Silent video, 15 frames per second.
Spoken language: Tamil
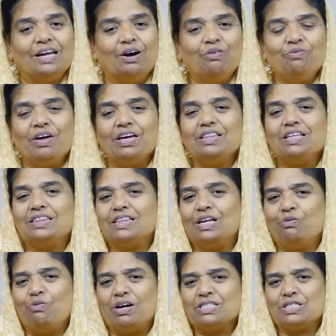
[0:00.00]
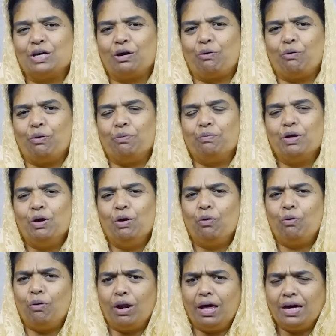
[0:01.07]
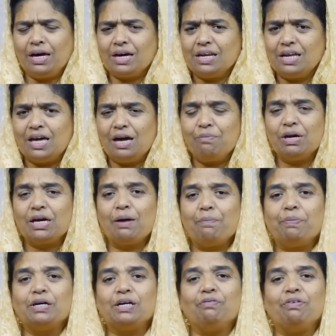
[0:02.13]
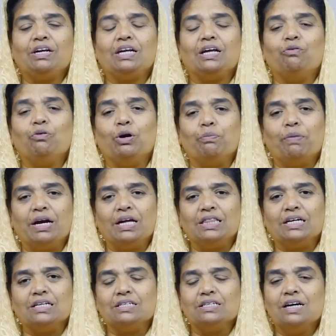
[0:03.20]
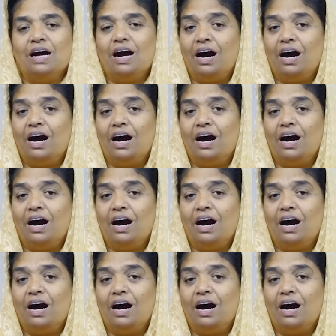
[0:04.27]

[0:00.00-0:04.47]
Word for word: நாம் வேதத்தில் வாசிக்கிறோம் கொலைக்கு நியமிக்கப்பட்டு விட்ட ஒரு மனிதன்